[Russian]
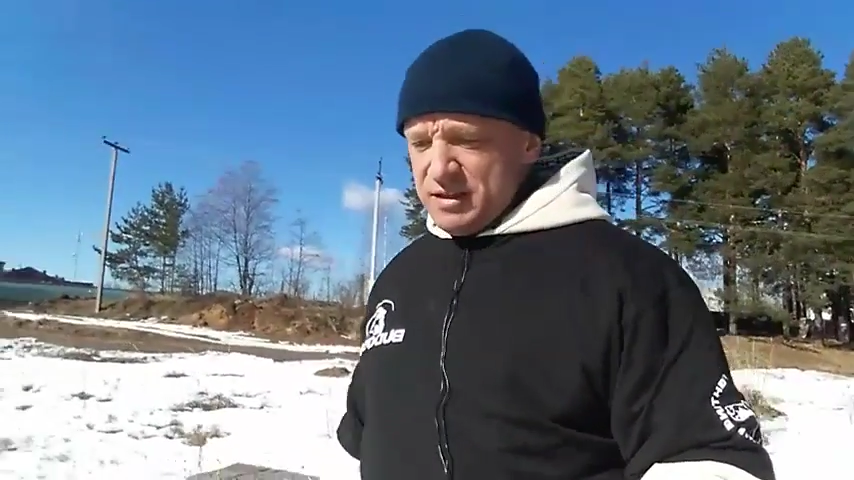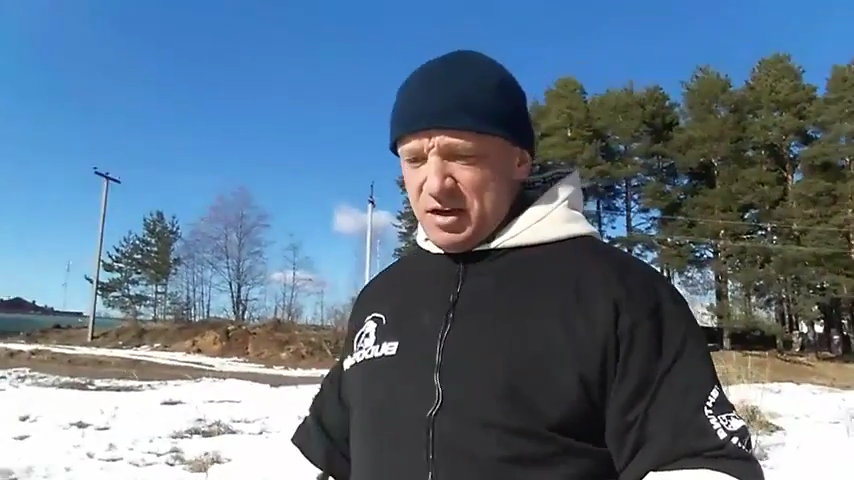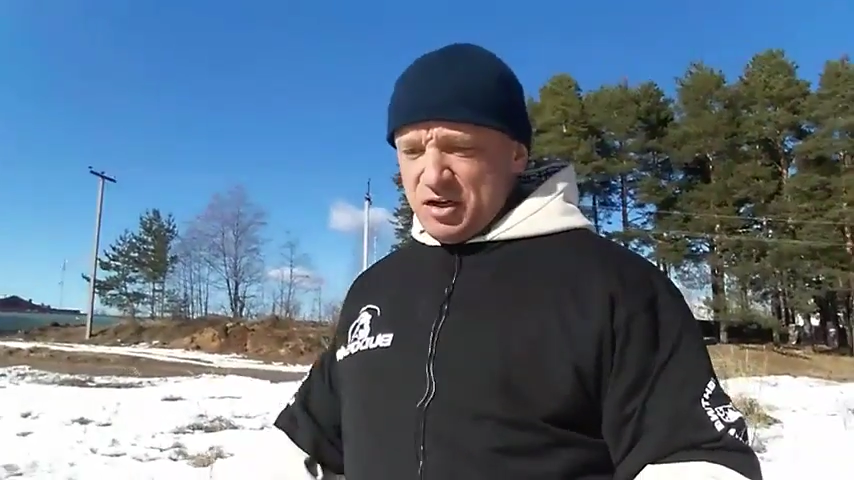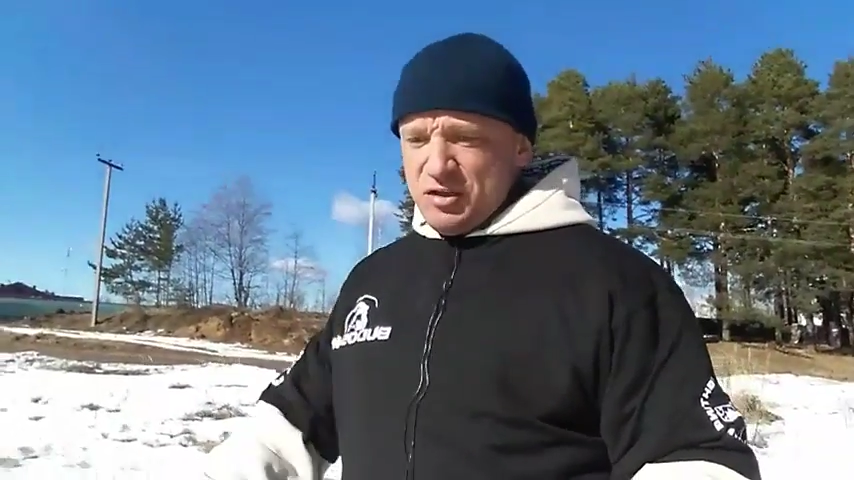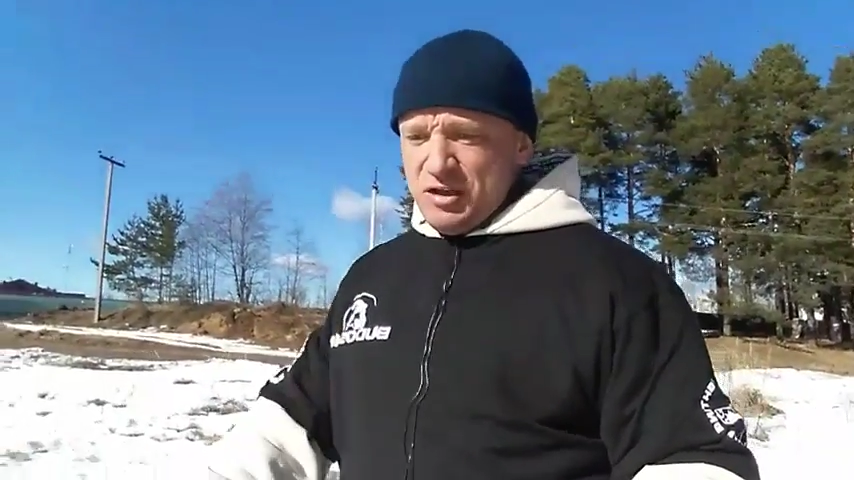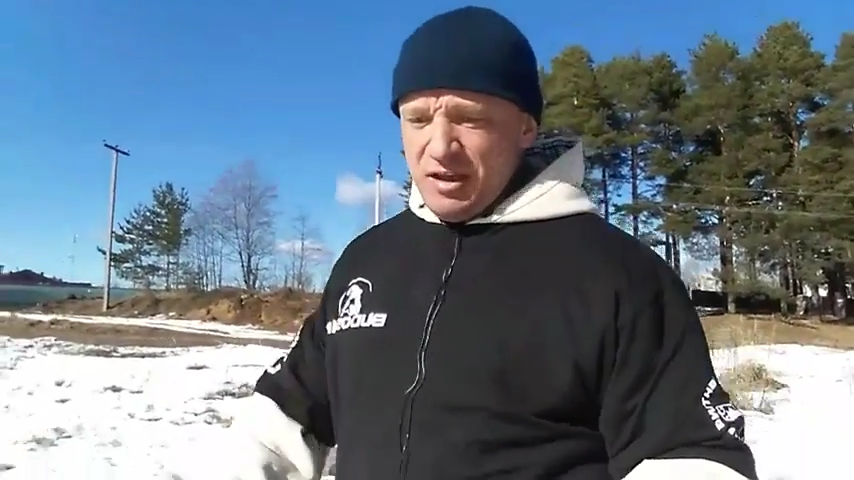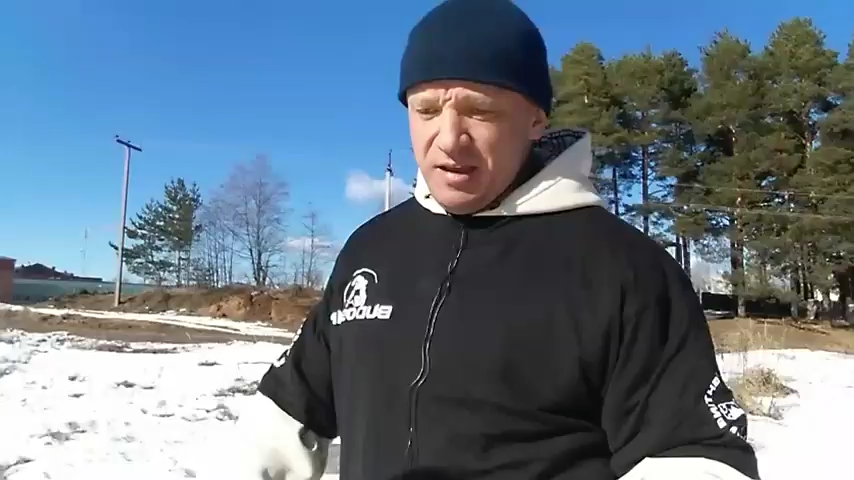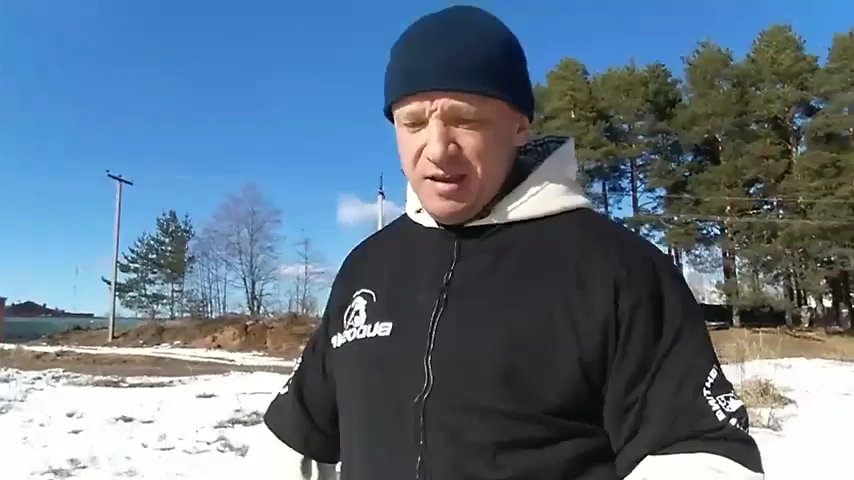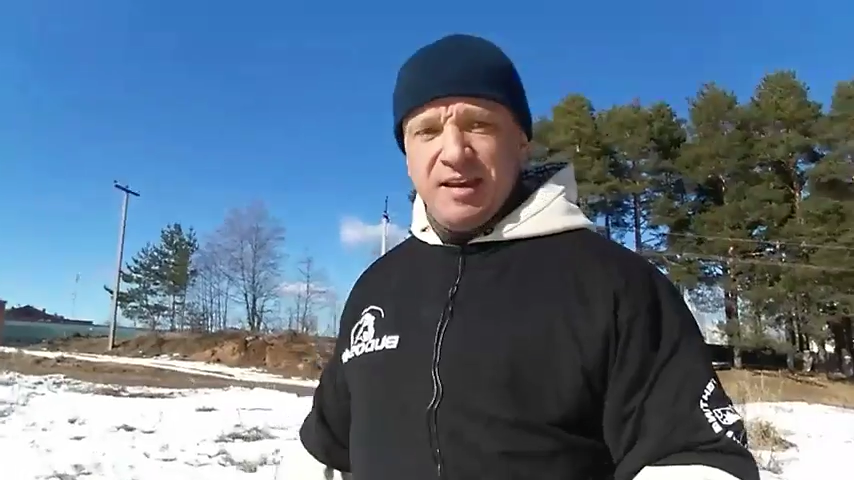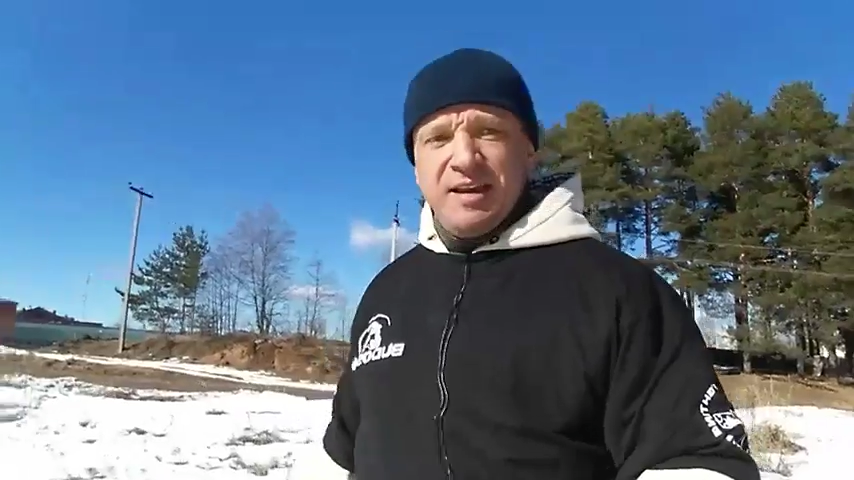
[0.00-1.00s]
страшно. Кто
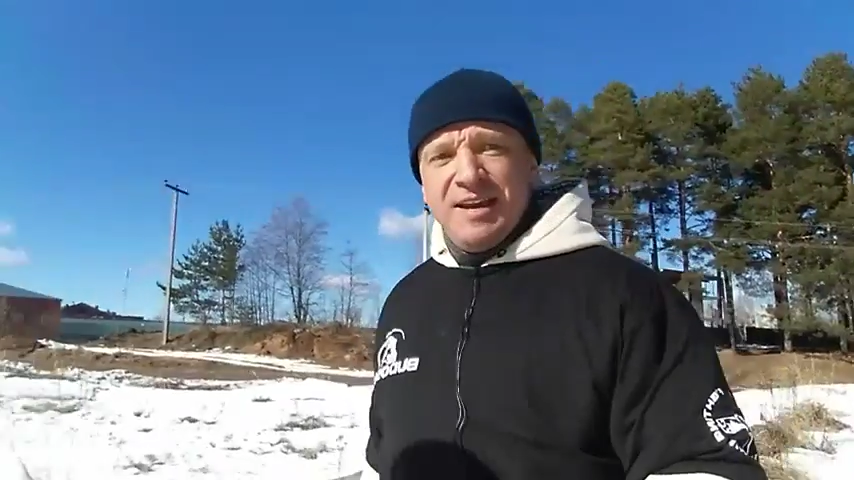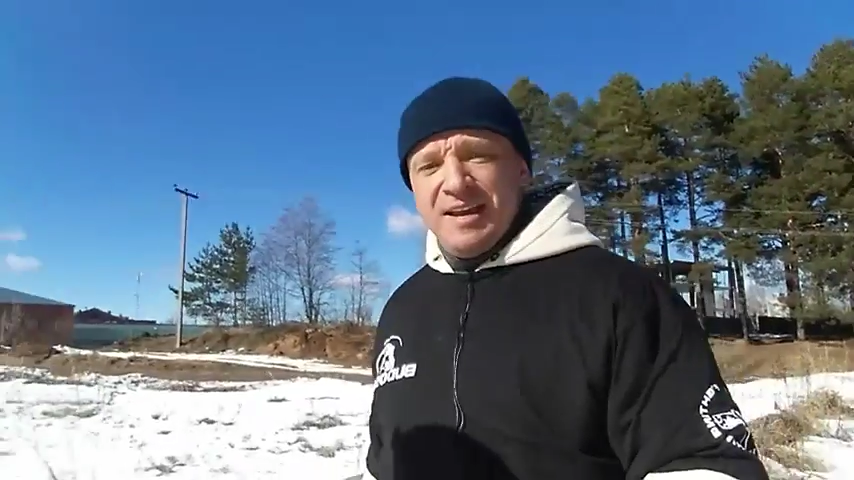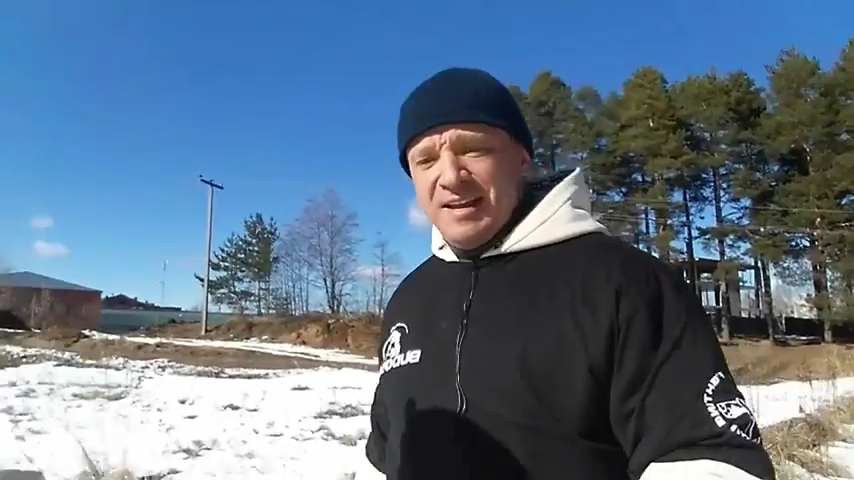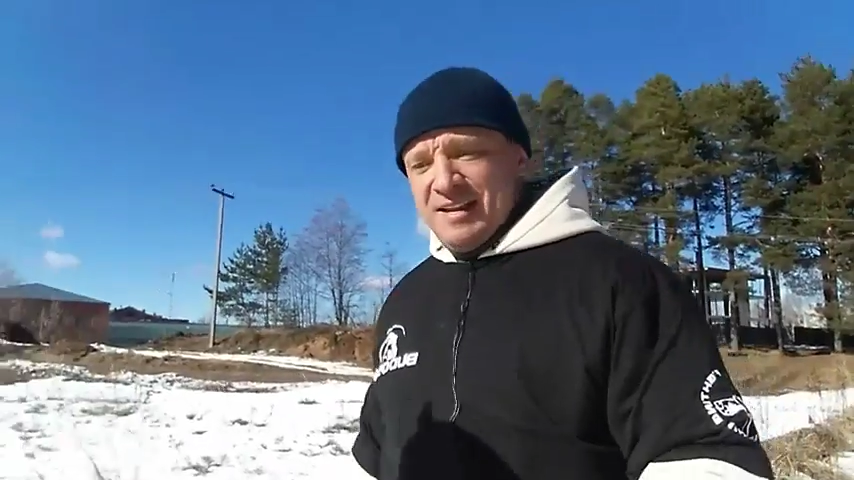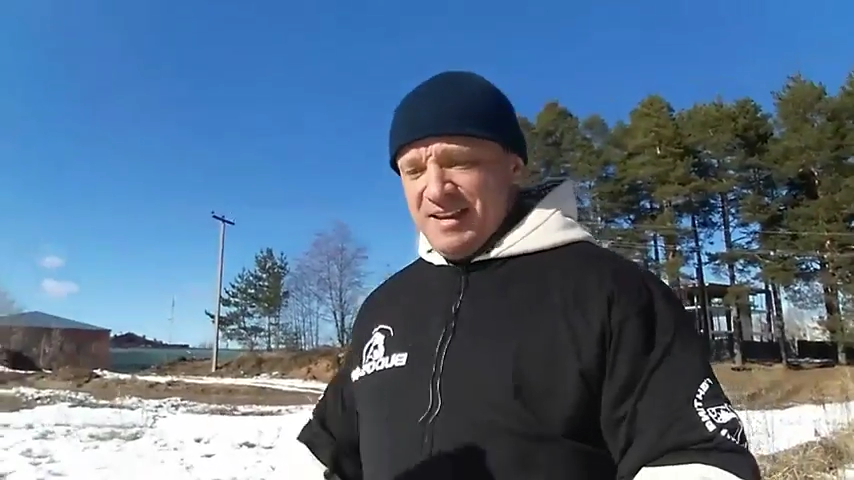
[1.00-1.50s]
хотел бегать?